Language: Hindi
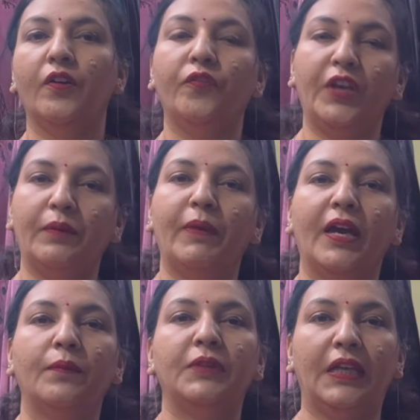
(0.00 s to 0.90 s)
वीक में
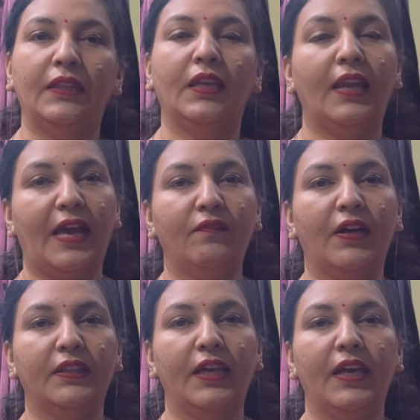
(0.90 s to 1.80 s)
हम तीन दिन लाइव
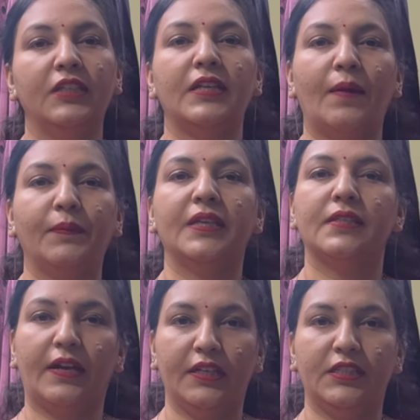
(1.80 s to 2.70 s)
आते हैं शाम के
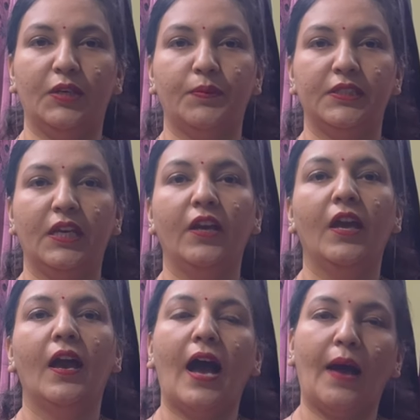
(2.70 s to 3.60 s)
साढ़े छह बजे okay.